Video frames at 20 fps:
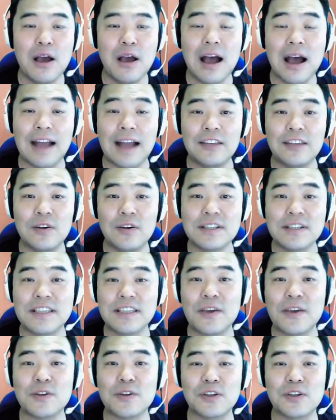
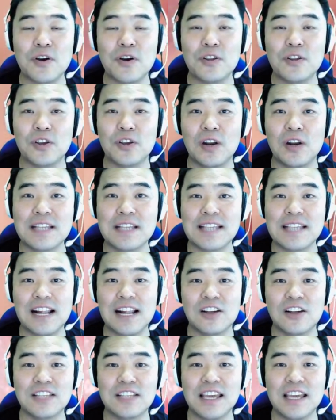안녕하세요. 전 열네 살
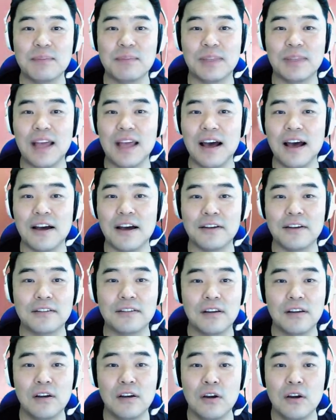여자입니다.
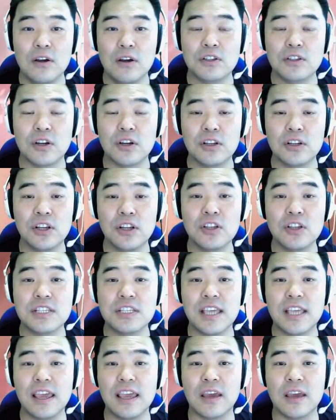저는
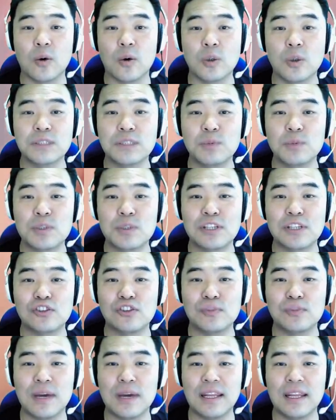현재 고슴도치
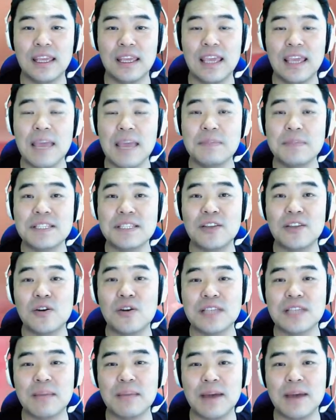두 마리, 햄스터
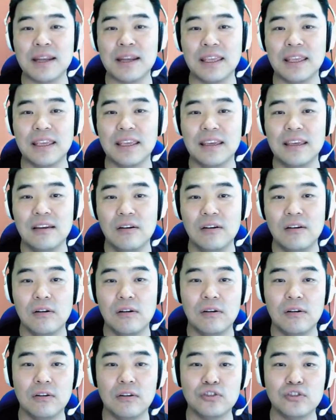세 마리,
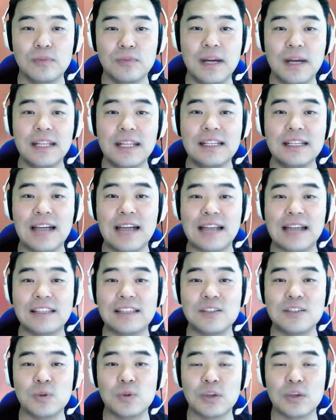어, 두 마리는
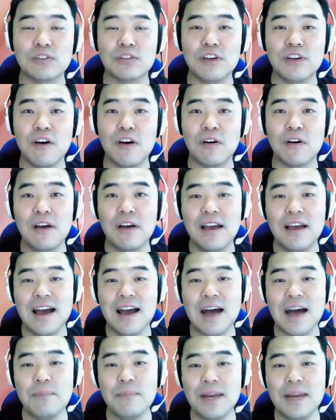같은 종이고요.
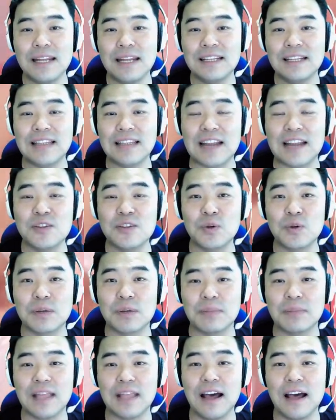한 마리는 다른
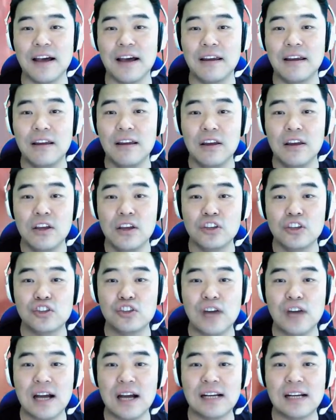종입니다.
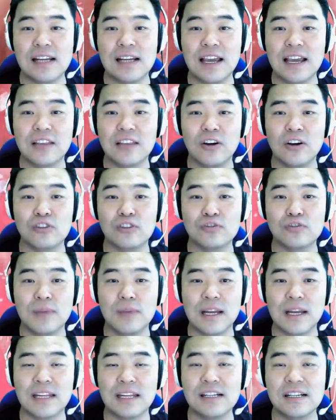슈가 글라이더 두
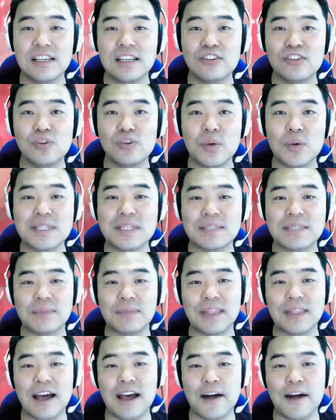마리를 키우고
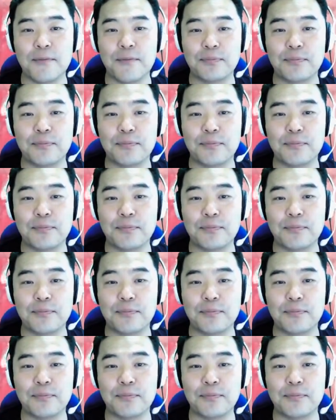있습니다.